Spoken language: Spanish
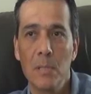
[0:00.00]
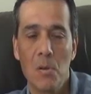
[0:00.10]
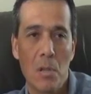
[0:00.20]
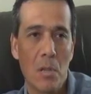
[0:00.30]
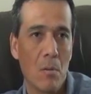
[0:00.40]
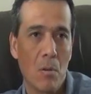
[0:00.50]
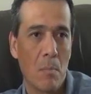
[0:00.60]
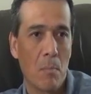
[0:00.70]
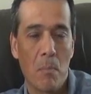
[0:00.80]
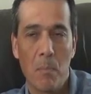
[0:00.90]
Lo que, lo
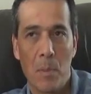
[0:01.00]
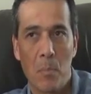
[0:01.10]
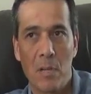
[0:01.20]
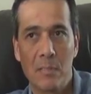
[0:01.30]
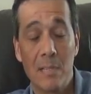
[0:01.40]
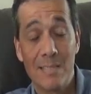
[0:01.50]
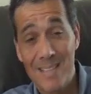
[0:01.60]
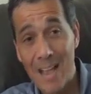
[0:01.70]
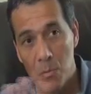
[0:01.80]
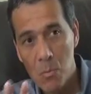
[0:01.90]
que te puedo decir,
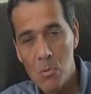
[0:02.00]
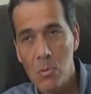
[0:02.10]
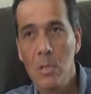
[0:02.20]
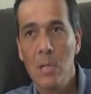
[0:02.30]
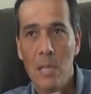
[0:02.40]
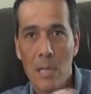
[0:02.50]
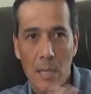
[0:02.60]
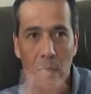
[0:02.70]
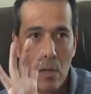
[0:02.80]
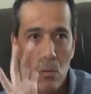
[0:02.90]
salvo
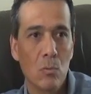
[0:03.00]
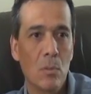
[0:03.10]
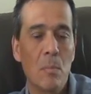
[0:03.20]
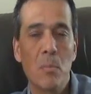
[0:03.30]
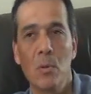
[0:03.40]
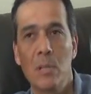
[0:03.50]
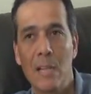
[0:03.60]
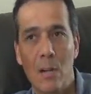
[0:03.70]
que haya algún tipo de